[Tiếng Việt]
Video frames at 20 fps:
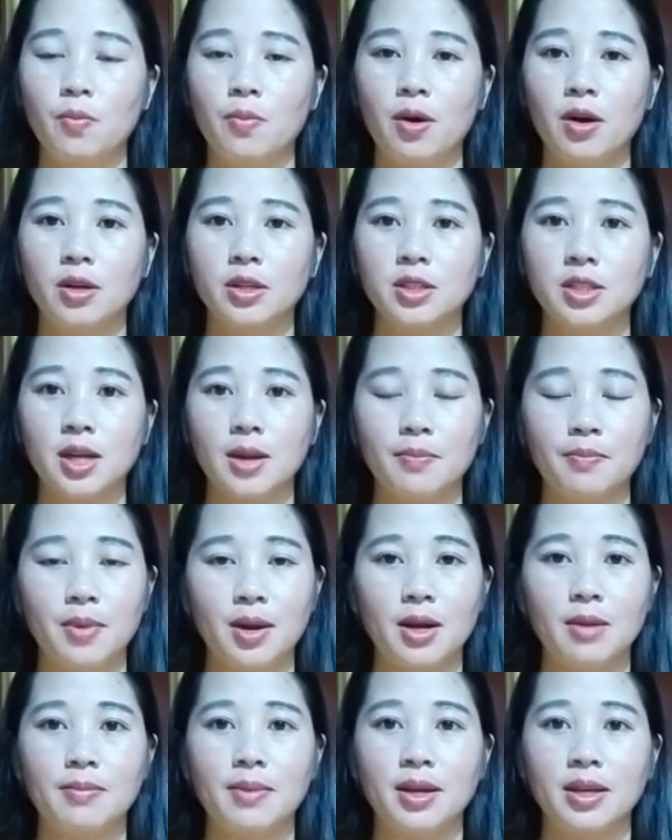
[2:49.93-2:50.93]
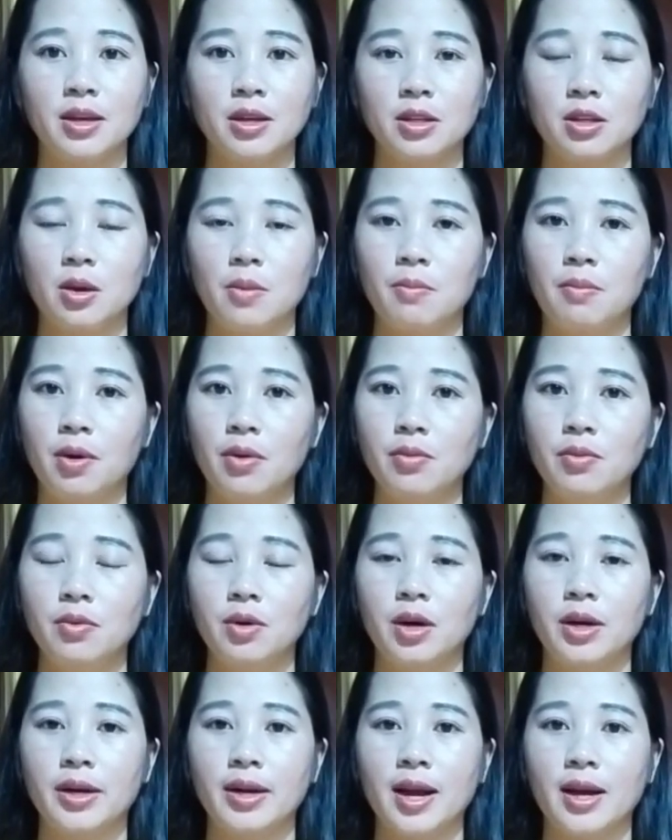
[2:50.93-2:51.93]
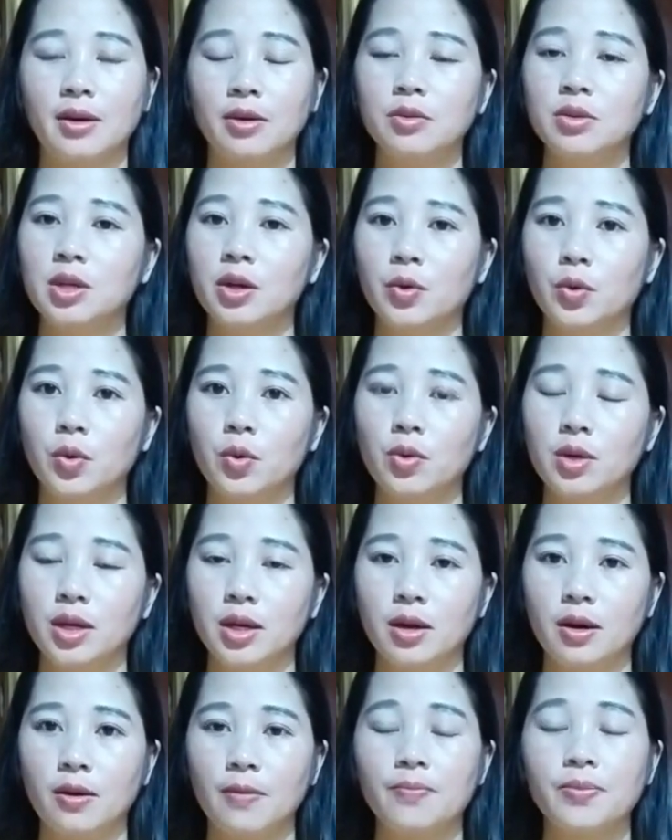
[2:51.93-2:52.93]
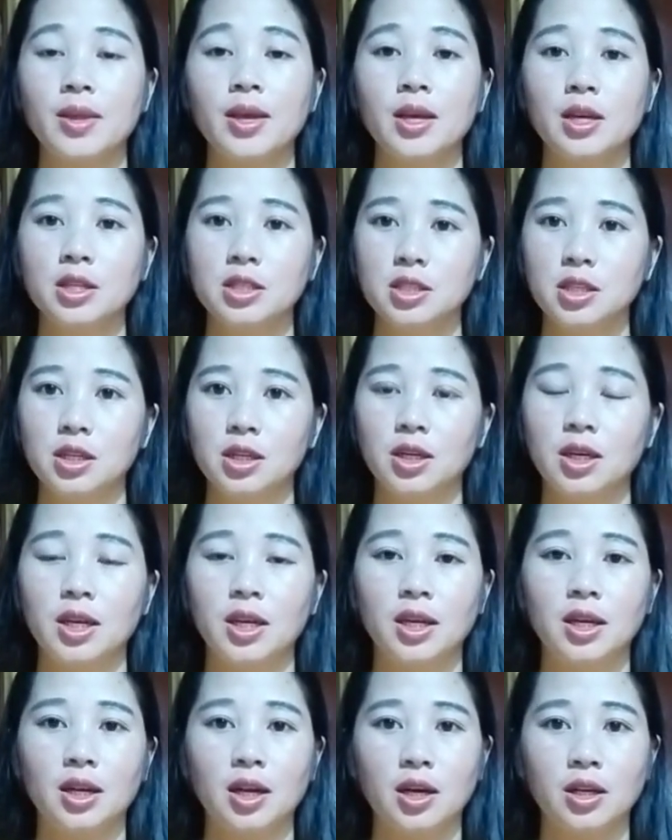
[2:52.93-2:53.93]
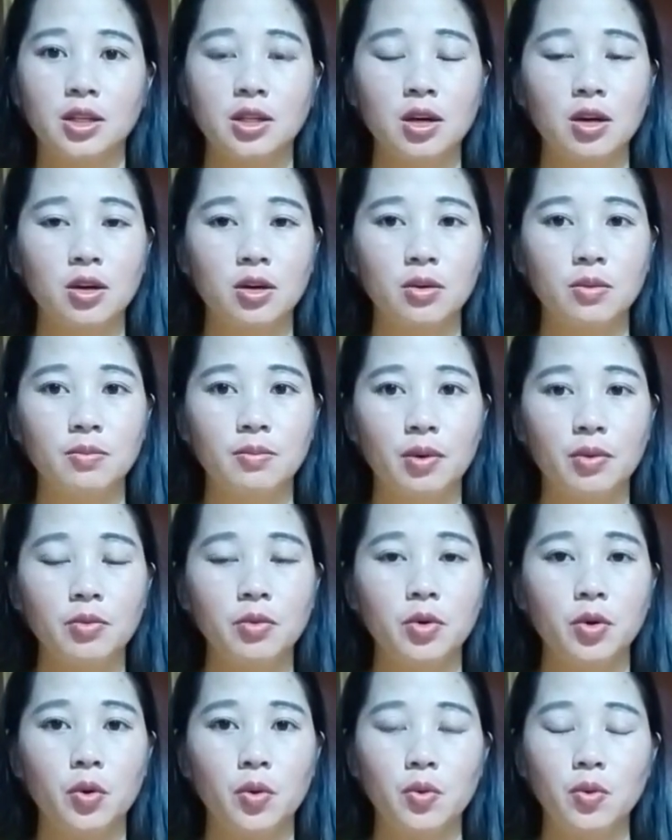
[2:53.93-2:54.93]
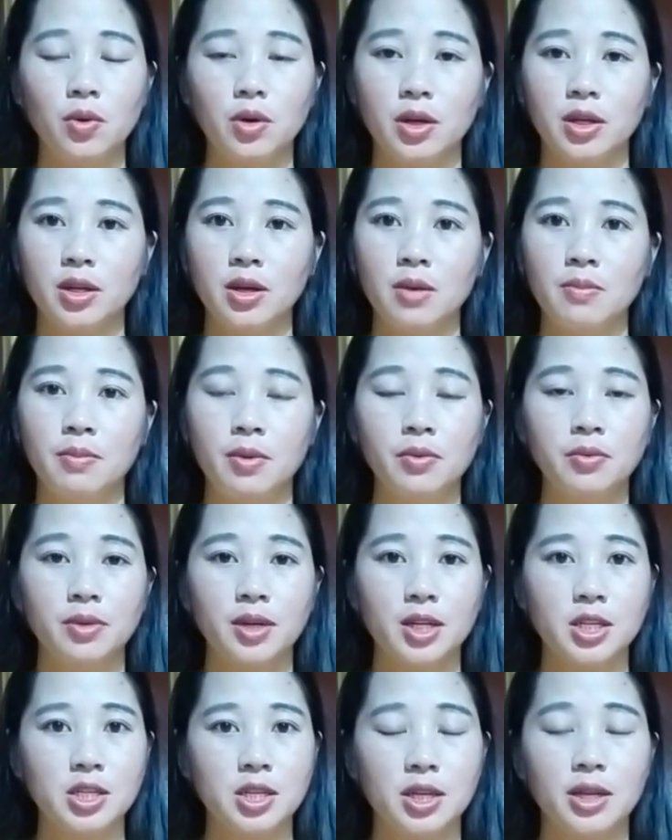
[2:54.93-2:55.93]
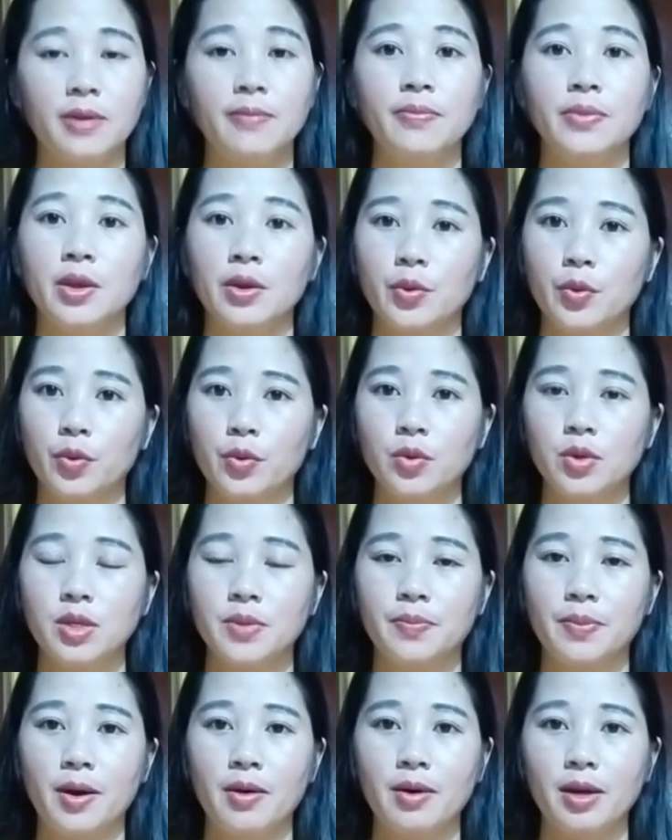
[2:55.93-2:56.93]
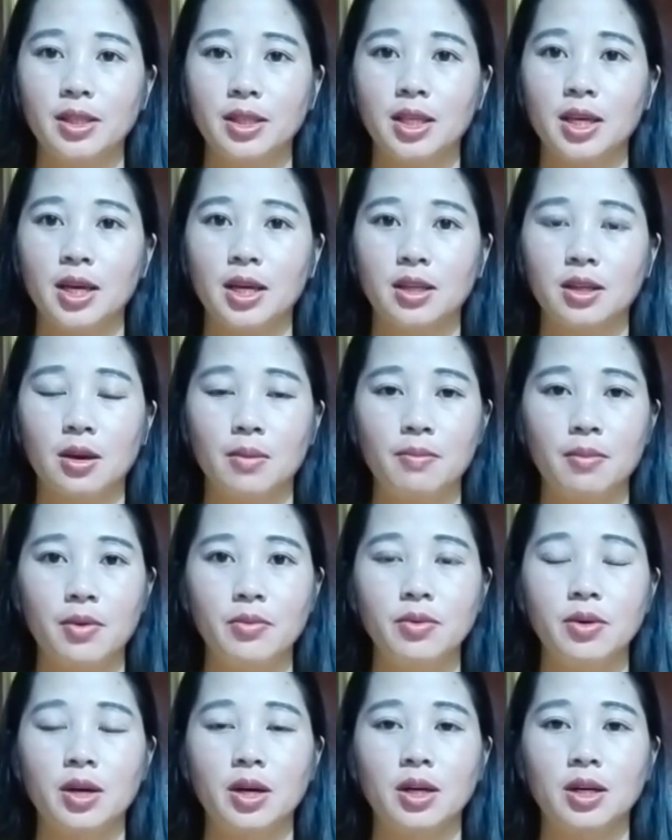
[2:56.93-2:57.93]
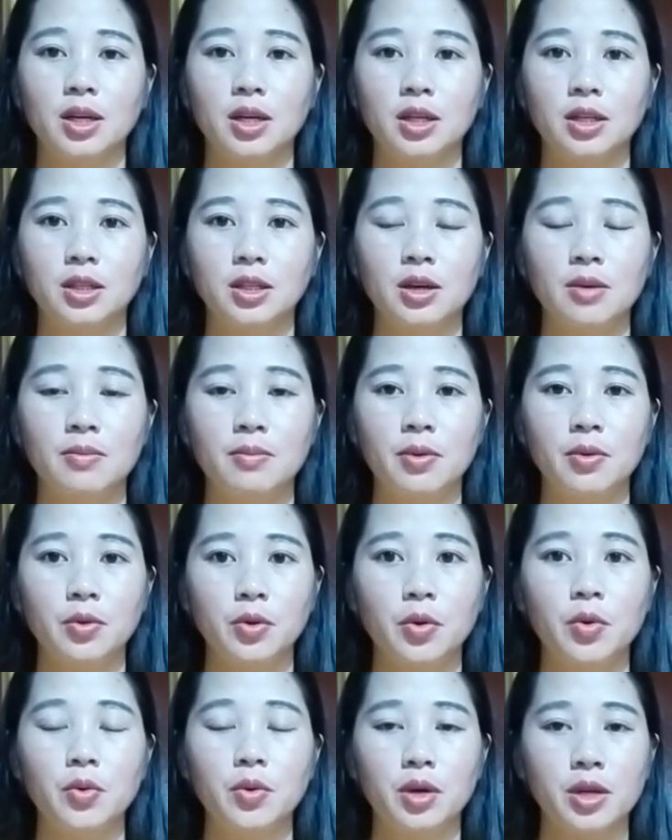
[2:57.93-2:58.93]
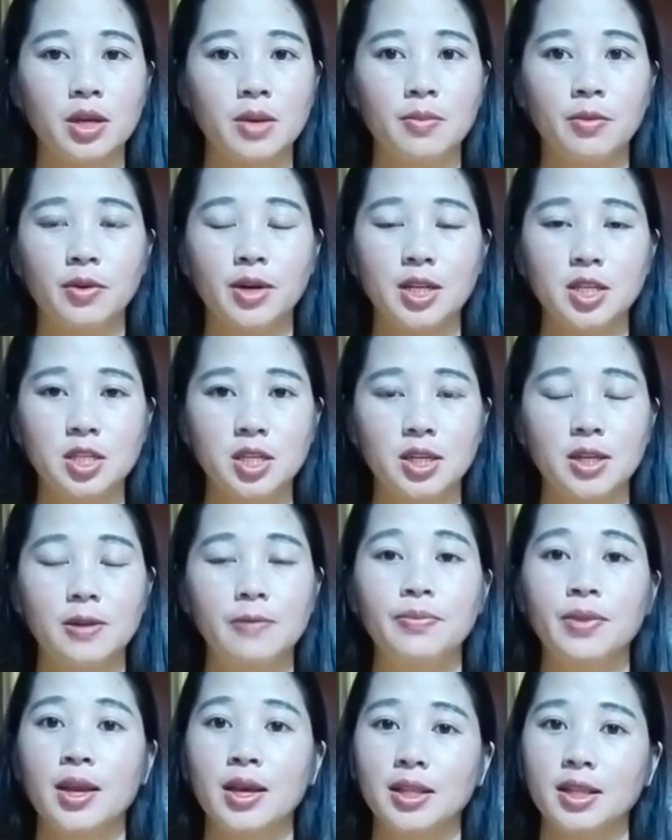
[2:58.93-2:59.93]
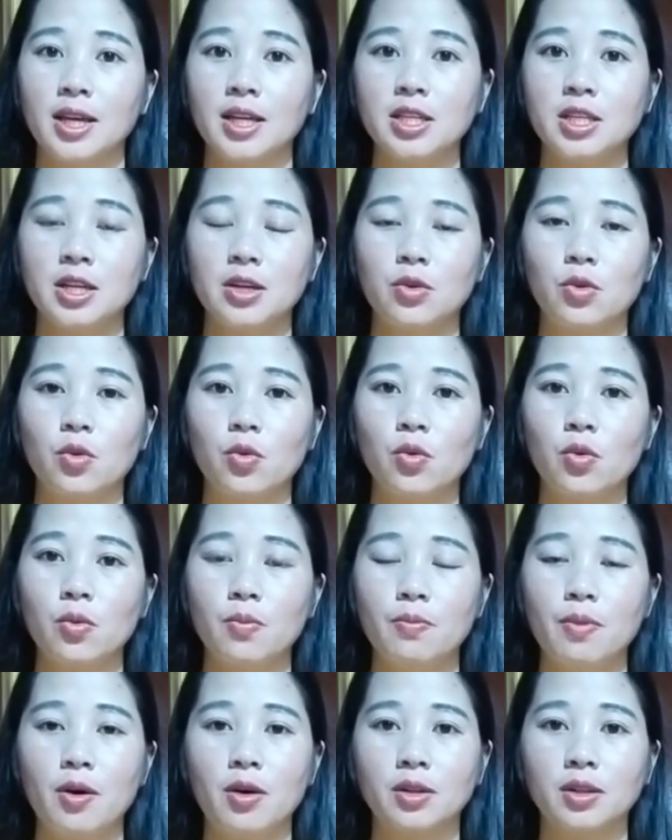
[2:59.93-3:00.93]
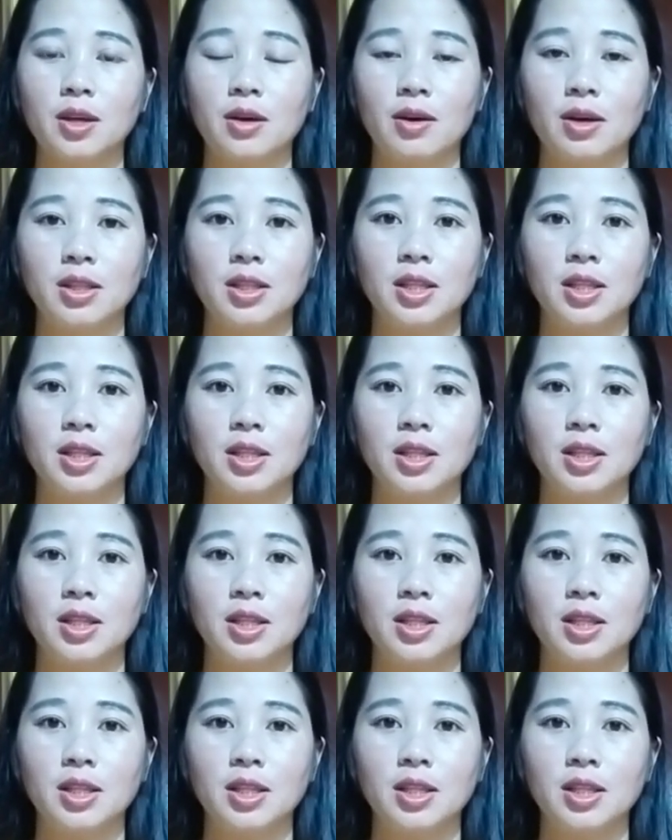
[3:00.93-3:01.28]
bỏ chấp lời mà do cho mong quả là cũng phải đúng đi nọ xử lý lời do mong đúng lời do mong đã chỉ cũng chỉ bao hai tiền cho mong nó lời do mong đu lời mong đã chỉ ta chỉ cũng cũng bỏ tàu